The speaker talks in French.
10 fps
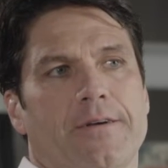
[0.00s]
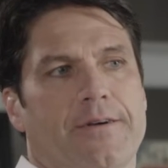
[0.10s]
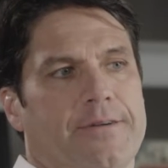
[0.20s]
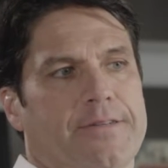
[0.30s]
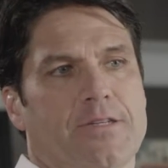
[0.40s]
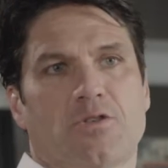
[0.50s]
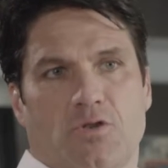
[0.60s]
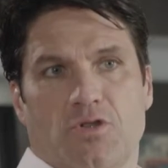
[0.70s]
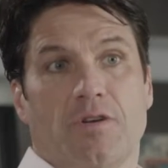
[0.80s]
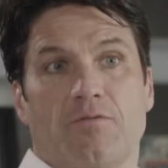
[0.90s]
Euh, c'est ce
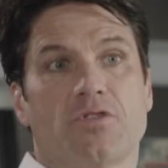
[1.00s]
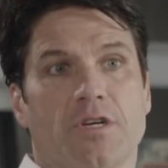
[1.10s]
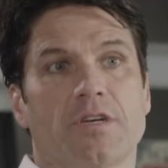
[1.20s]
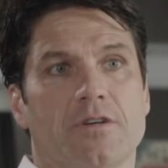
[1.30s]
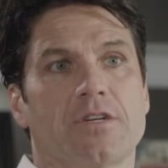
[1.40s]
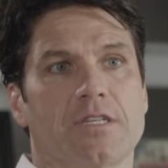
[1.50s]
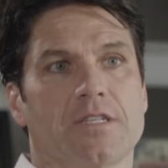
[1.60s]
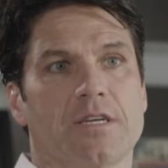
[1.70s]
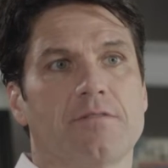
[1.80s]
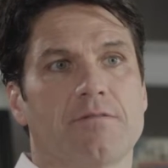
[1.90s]
que j'ai vu chez,
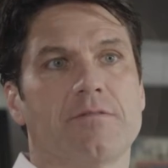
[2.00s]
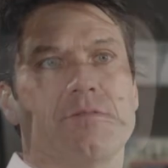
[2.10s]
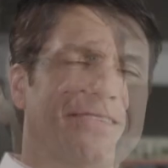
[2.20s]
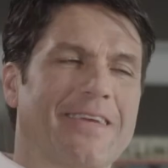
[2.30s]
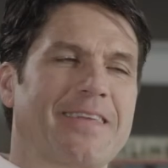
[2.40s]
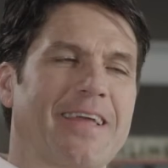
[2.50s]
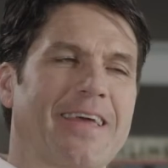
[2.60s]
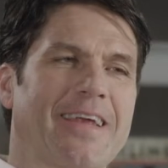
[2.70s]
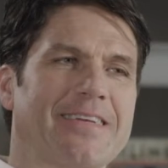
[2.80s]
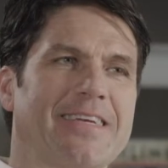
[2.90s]
Steve. Ce qui était
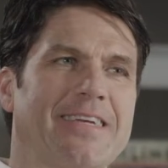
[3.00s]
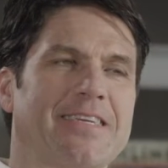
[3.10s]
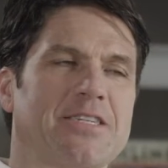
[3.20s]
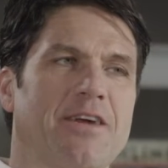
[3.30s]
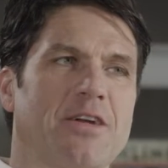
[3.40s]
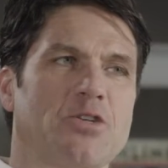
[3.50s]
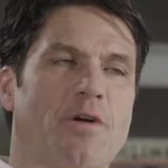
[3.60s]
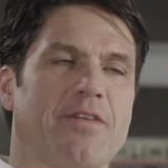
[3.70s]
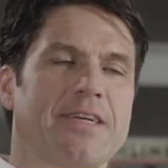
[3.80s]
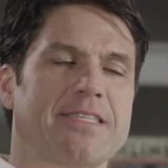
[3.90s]
intéressant, c'est que j'avais joué
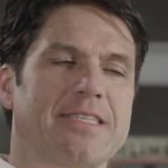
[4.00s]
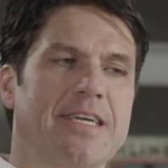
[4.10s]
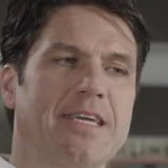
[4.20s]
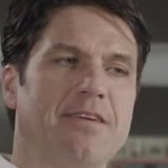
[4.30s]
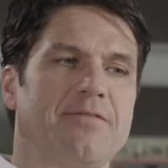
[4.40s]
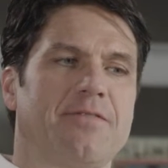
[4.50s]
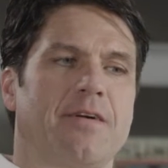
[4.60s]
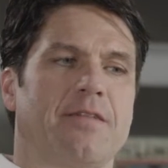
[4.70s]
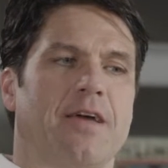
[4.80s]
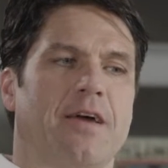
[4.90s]
avec Steve
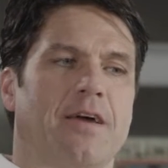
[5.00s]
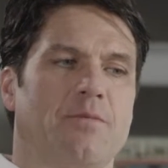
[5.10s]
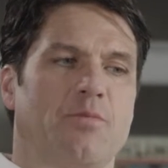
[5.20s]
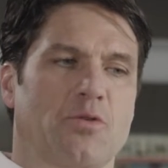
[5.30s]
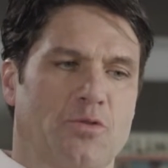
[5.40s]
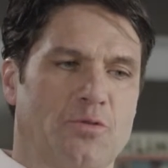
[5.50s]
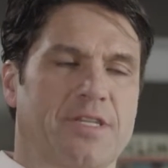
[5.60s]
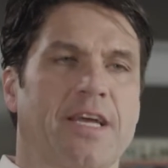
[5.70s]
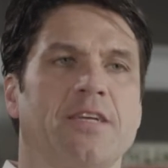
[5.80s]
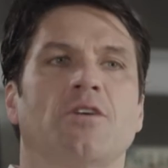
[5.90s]
euh, pour deux
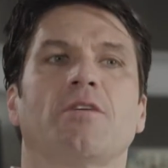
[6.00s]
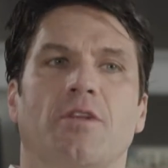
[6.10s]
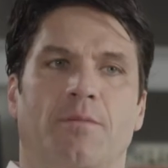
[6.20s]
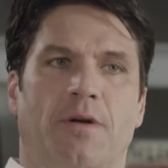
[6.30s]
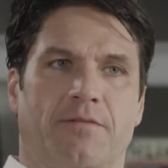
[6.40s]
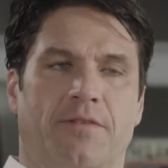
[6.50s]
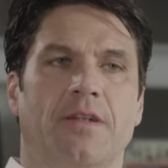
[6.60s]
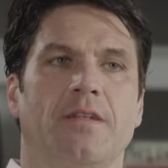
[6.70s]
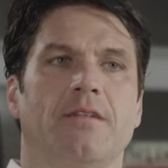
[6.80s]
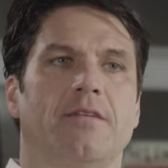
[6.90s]
saisons à
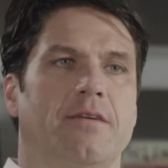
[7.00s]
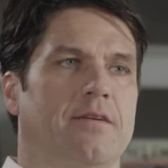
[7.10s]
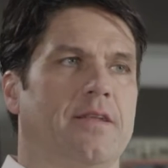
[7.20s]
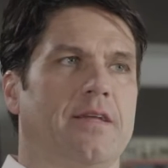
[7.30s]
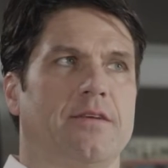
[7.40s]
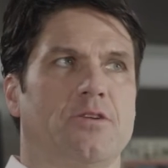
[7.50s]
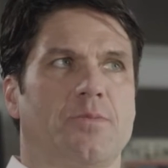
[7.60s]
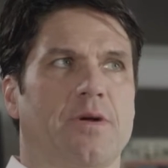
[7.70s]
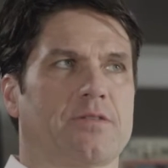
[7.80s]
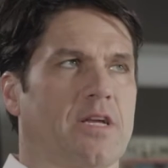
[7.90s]
Drummondville, l'année, je
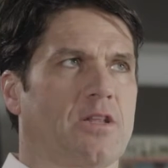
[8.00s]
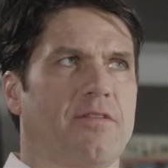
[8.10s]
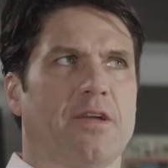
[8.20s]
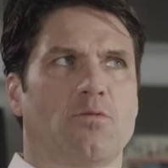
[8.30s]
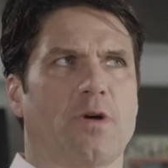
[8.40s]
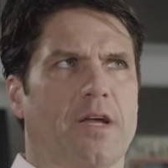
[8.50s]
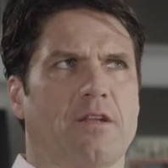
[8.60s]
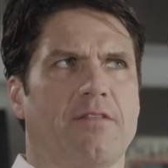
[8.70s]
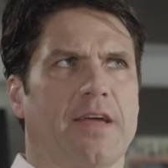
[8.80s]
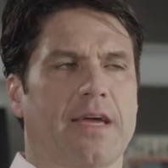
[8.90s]
pense, 83,
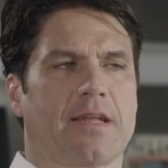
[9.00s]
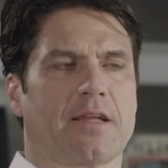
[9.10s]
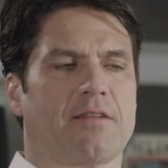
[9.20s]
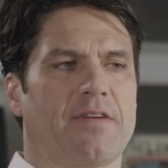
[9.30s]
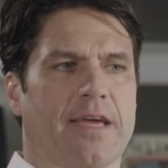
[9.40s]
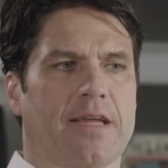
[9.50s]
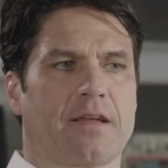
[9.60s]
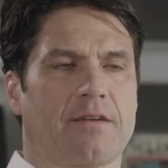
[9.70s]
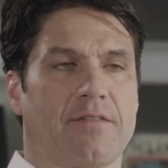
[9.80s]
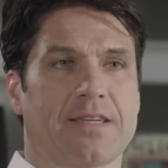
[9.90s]
84, 84,
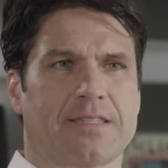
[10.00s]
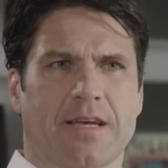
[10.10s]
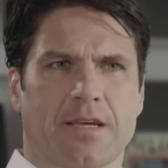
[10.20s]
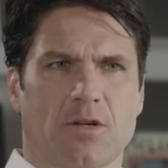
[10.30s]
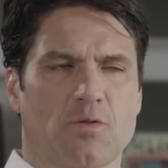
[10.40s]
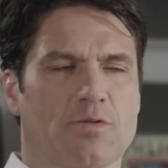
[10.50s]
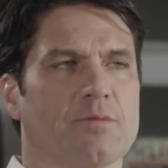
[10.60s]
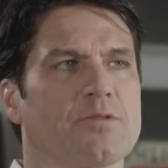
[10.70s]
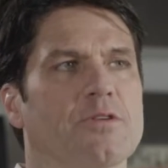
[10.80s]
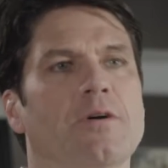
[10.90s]
85, quelque chose
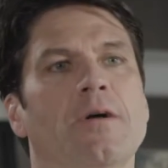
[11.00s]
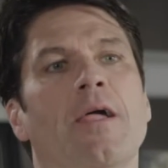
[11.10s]
comme ça.